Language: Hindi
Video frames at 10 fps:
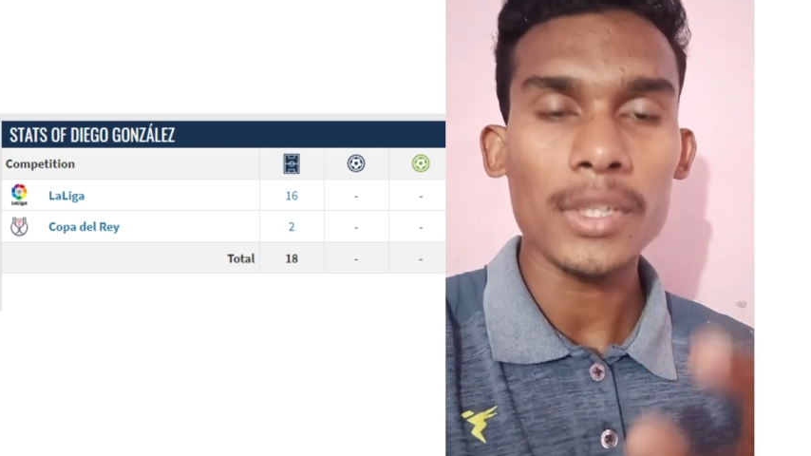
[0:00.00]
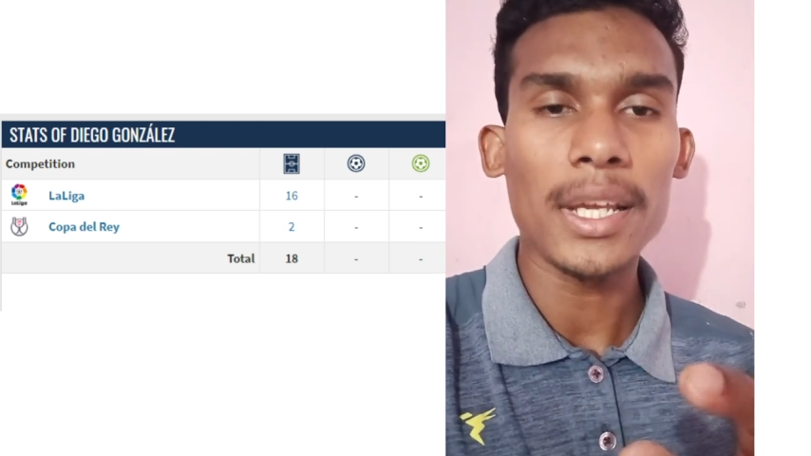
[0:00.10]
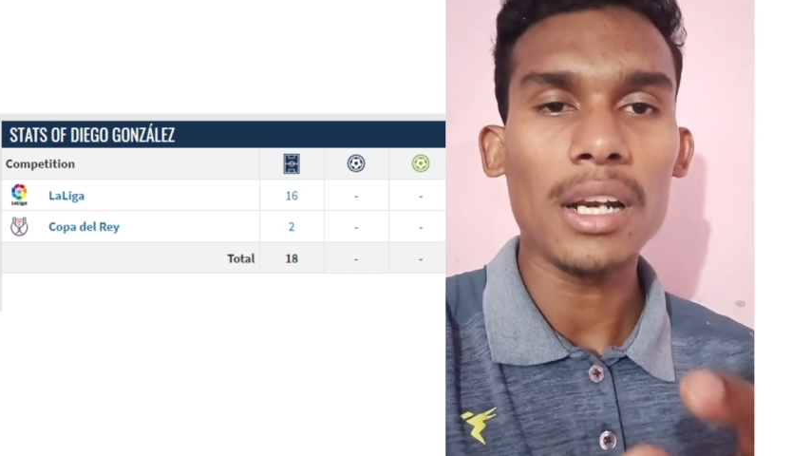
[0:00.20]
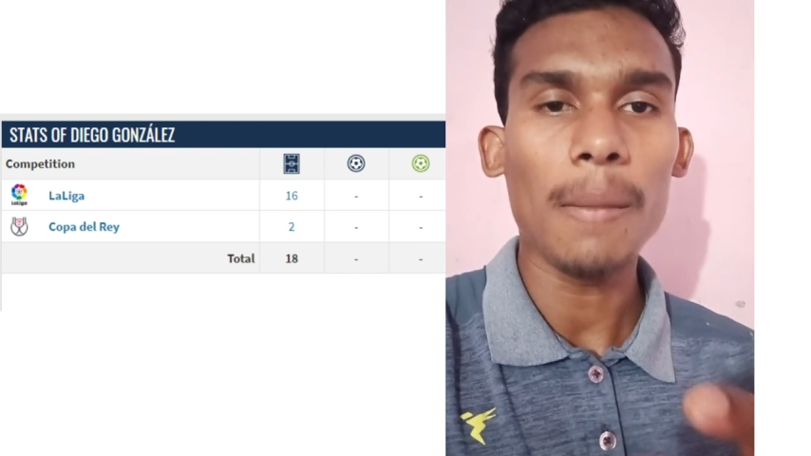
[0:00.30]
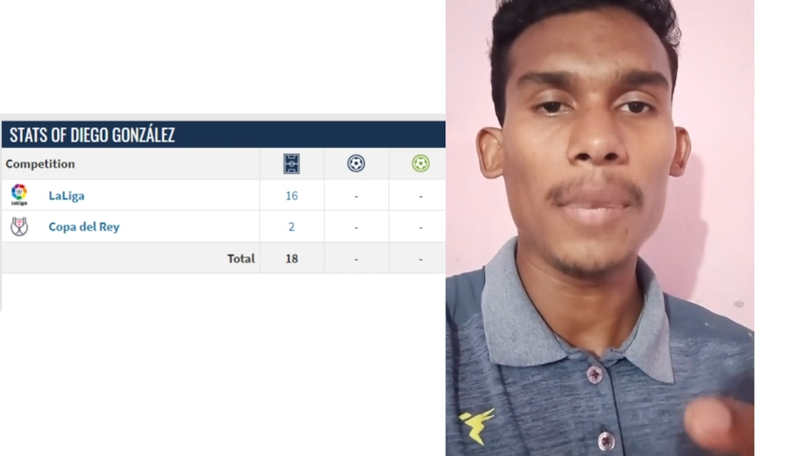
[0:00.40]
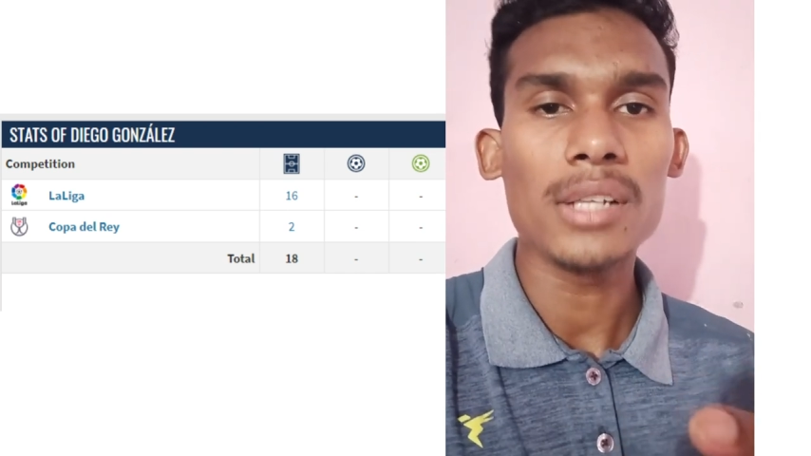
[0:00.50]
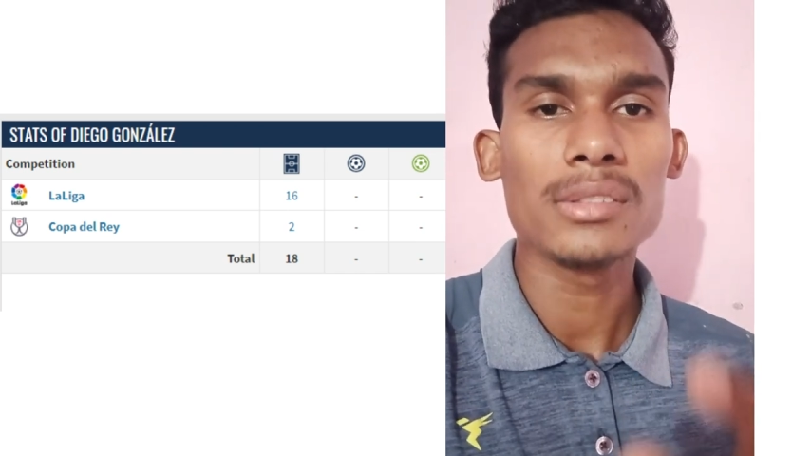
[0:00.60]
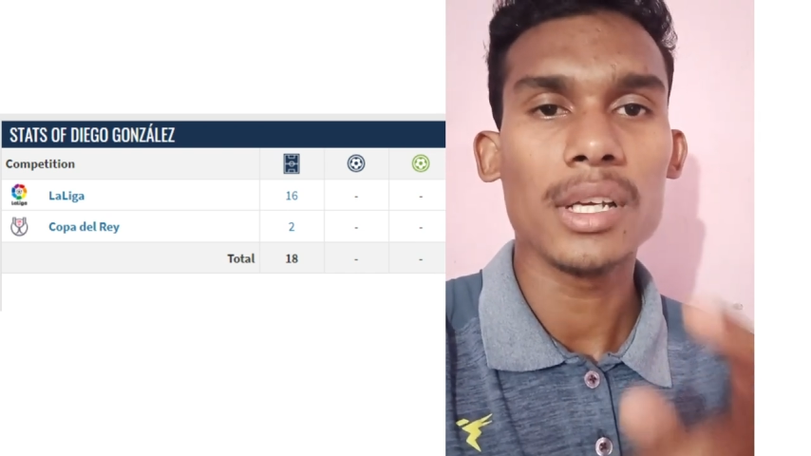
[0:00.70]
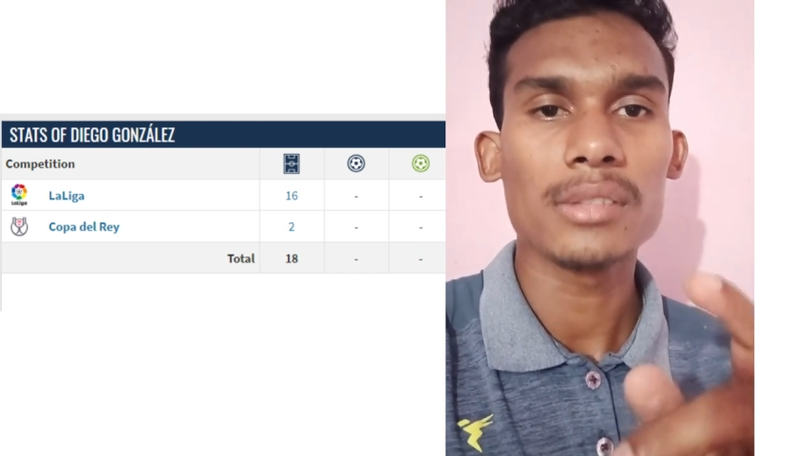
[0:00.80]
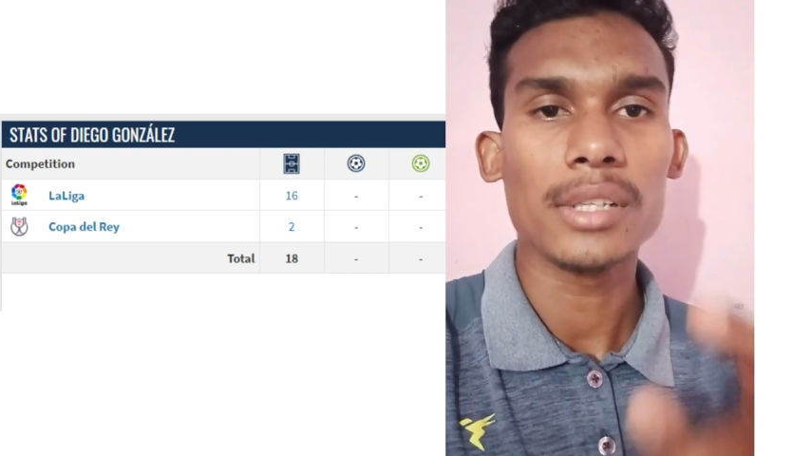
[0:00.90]
केरला
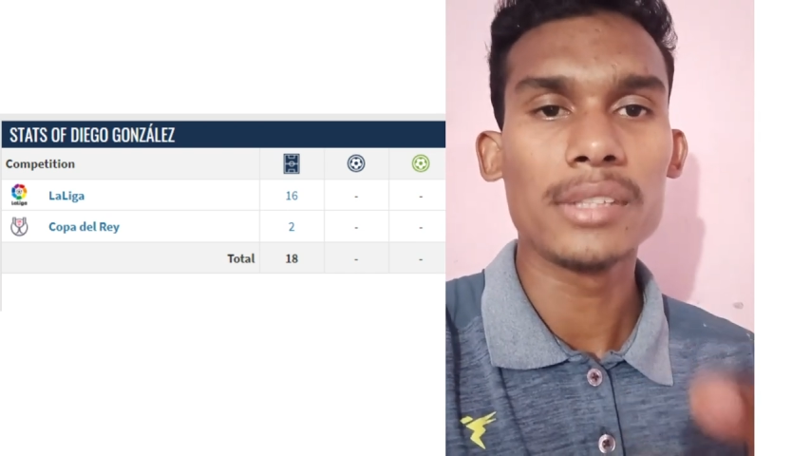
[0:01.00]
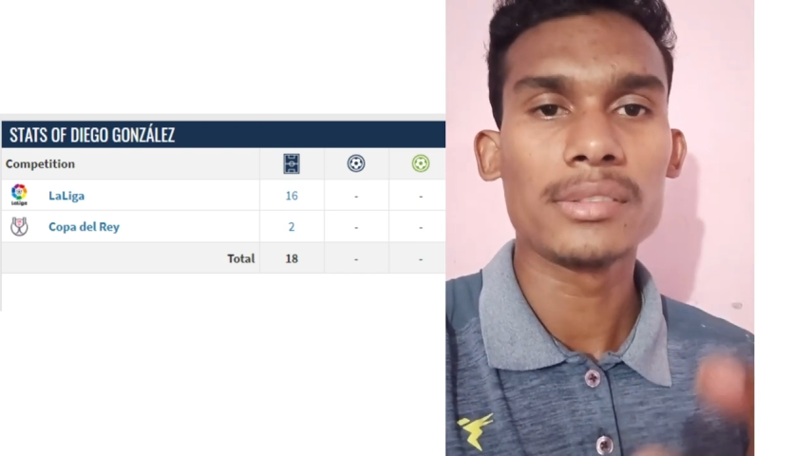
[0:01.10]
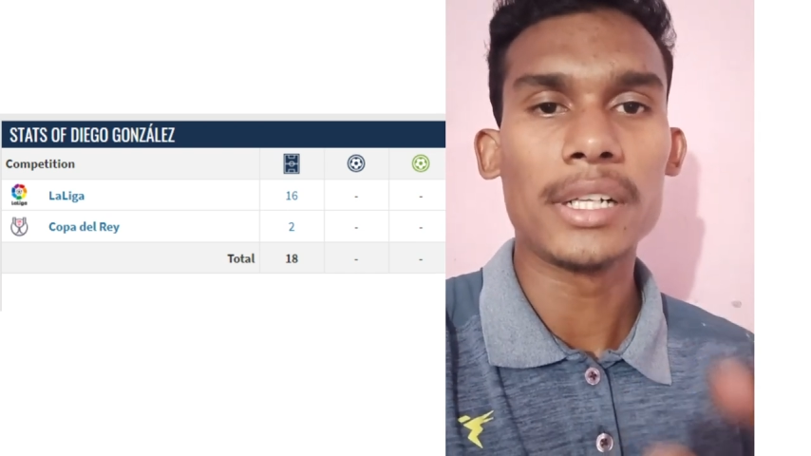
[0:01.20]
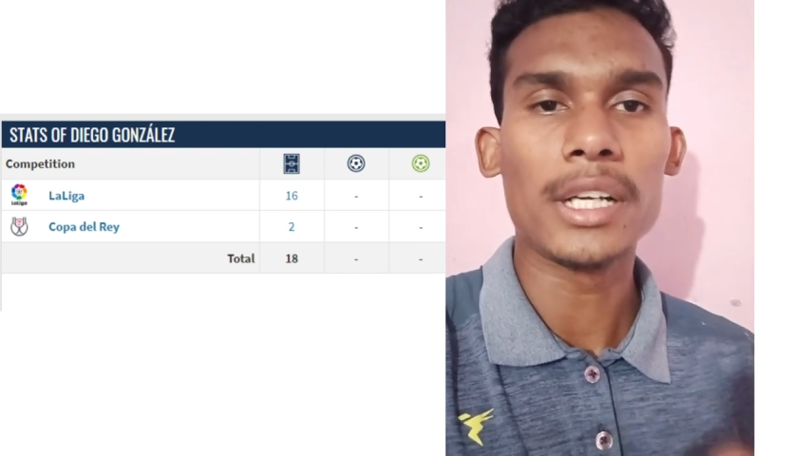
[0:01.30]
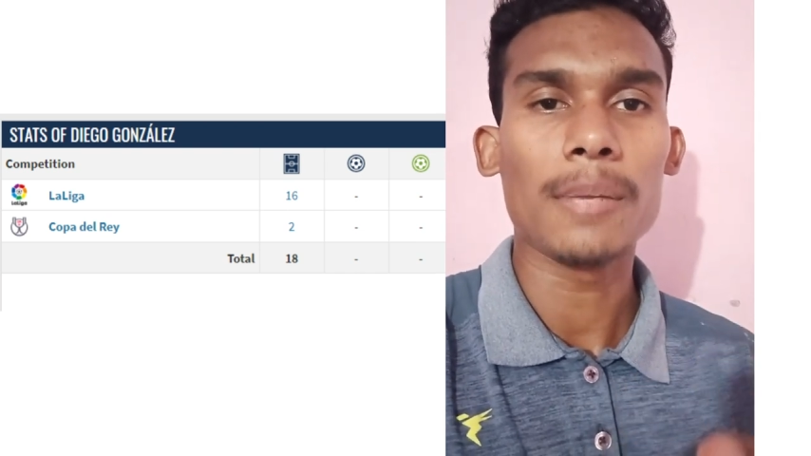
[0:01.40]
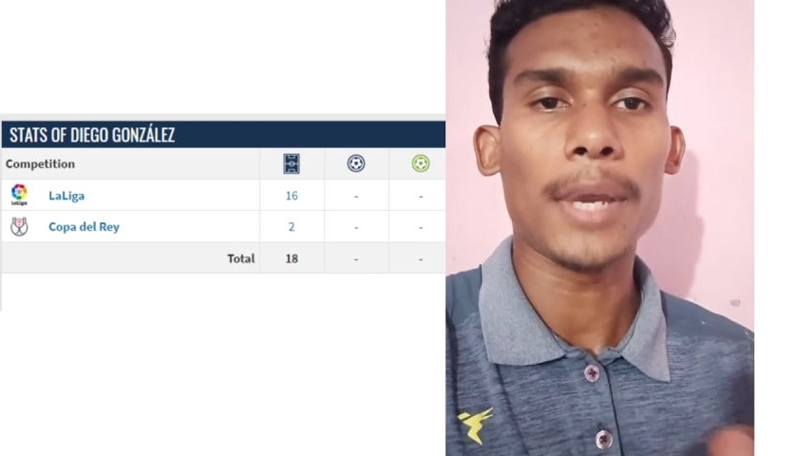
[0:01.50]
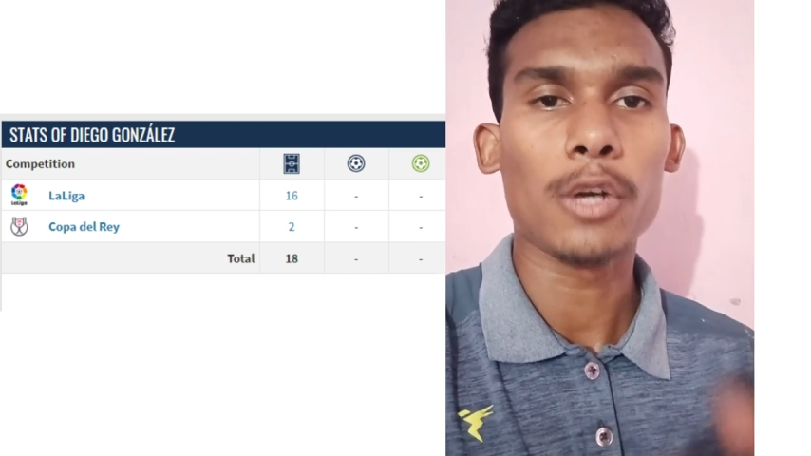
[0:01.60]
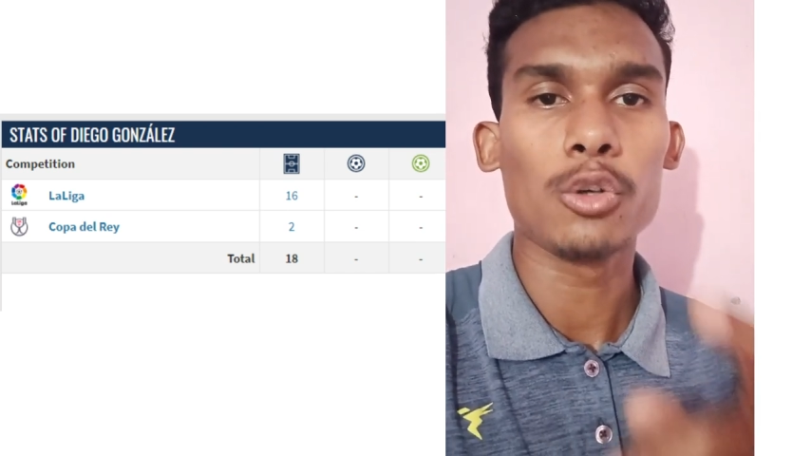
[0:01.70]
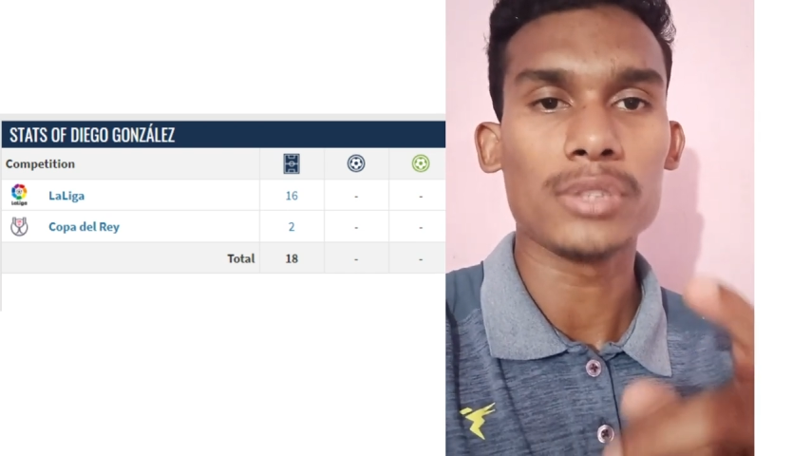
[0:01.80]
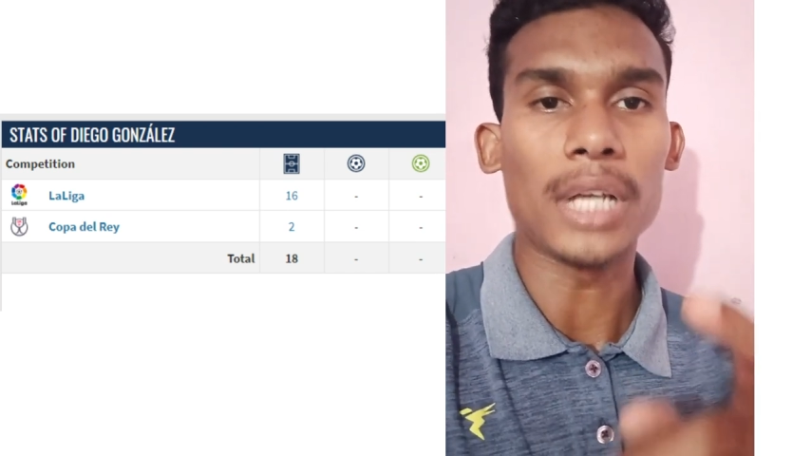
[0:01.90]
ब्लास्टर्स इस सेंटर
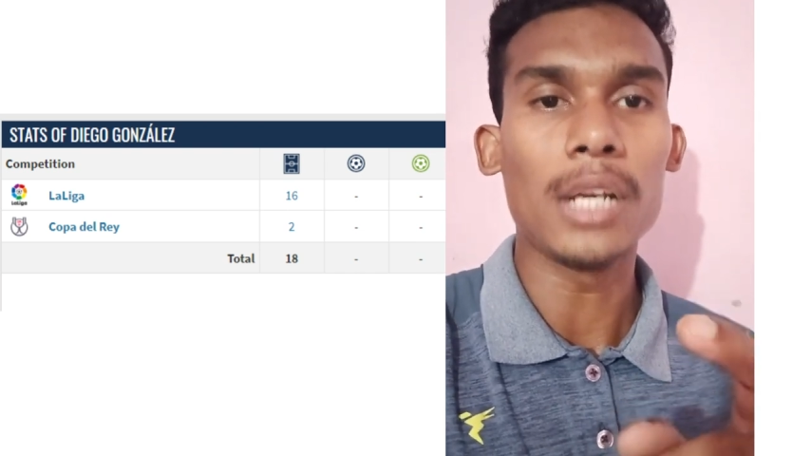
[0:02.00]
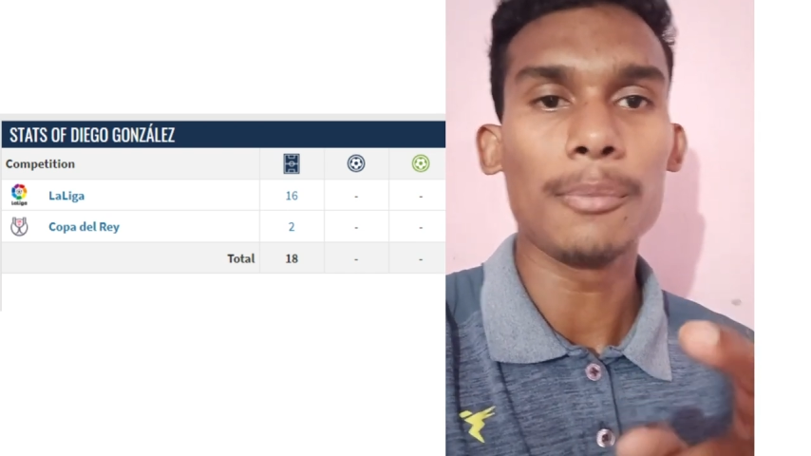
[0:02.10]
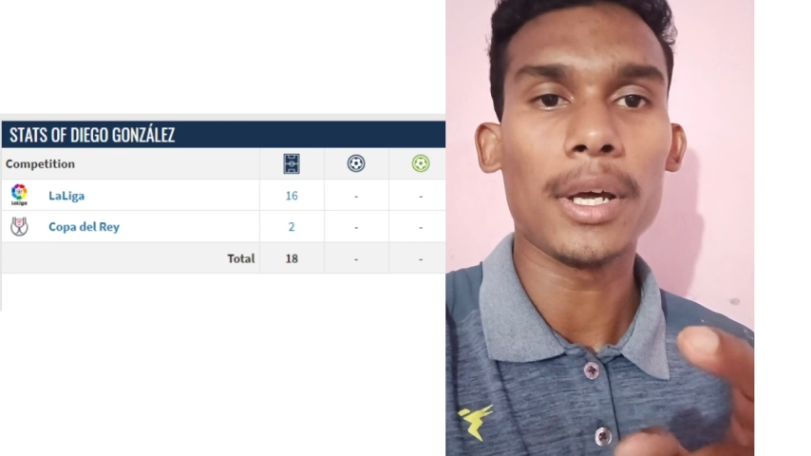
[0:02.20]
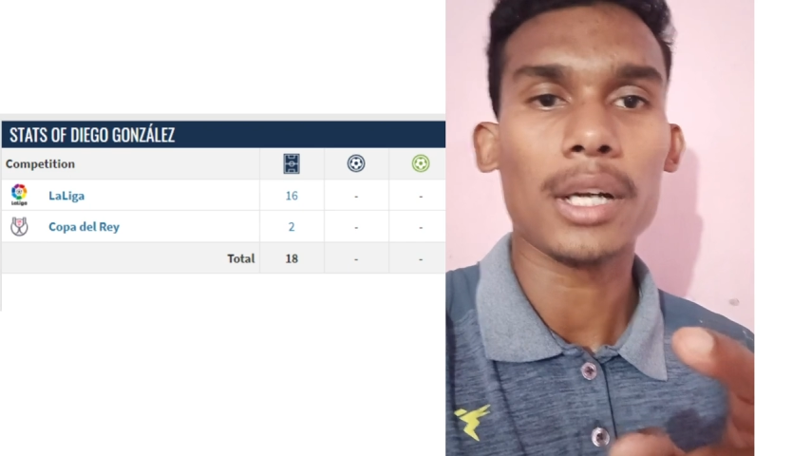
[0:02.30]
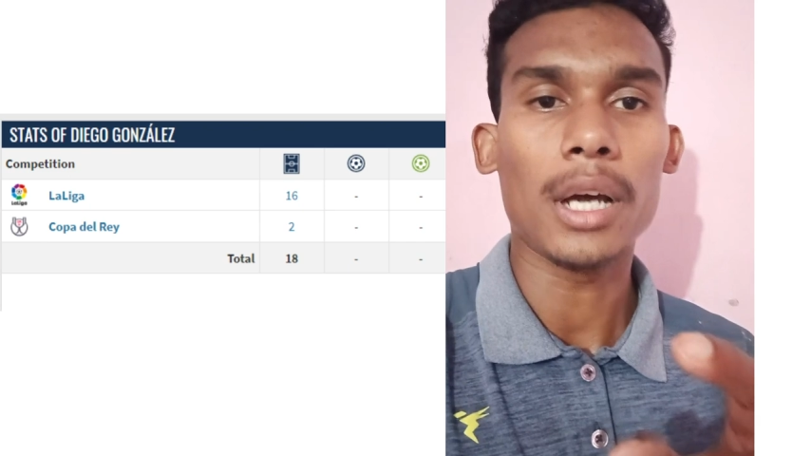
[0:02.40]
बैक को साइन पर